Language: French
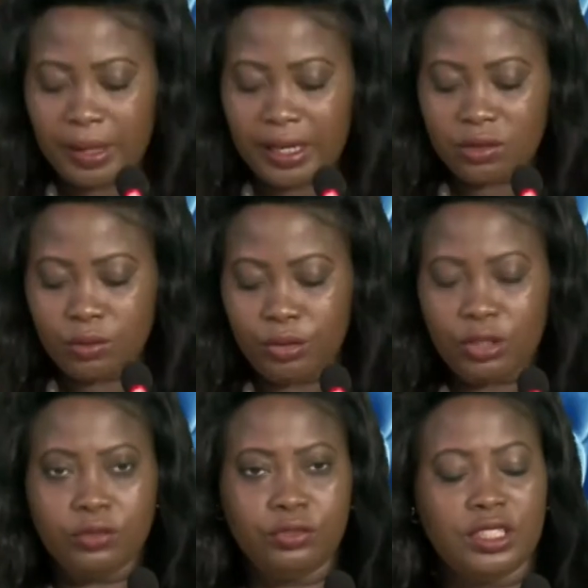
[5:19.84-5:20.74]
exemple,
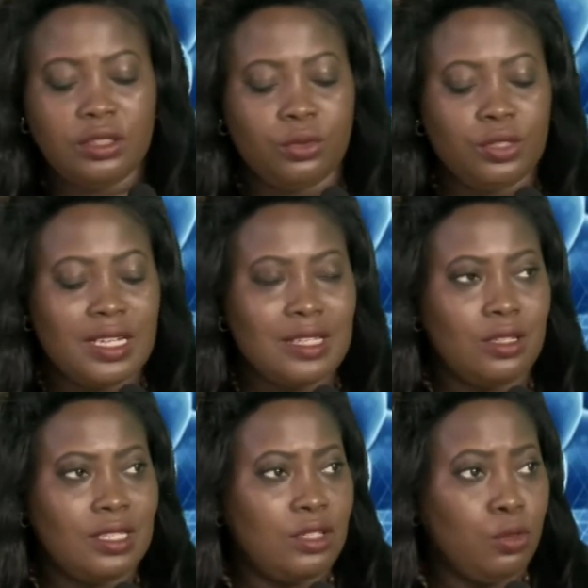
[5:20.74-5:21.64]
quand vous dites que ça,
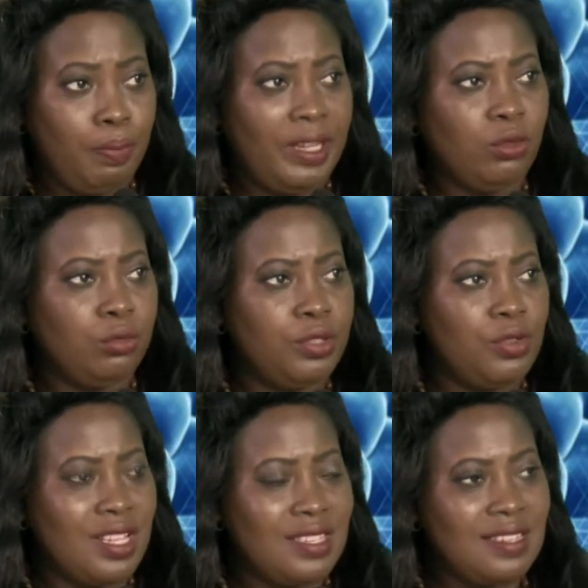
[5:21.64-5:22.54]
ça se plaît en
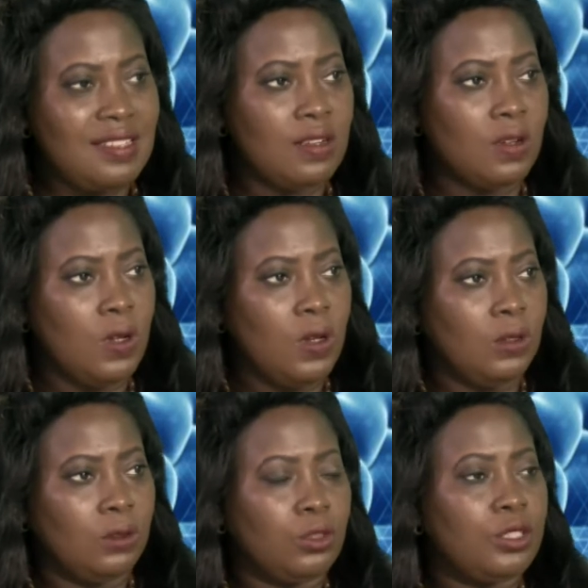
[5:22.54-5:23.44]
milieu acide,
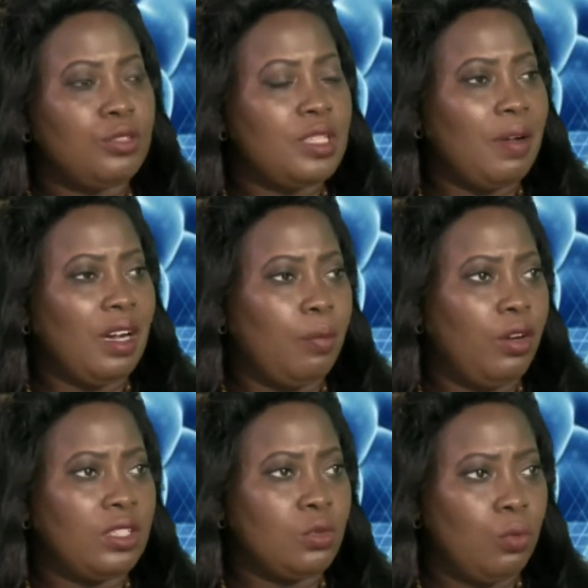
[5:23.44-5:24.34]
c'est aussi par
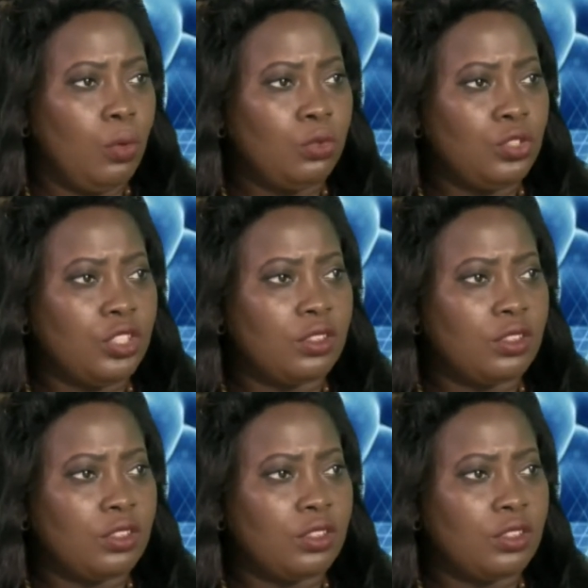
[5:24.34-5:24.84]
rapport à ce qu'on mange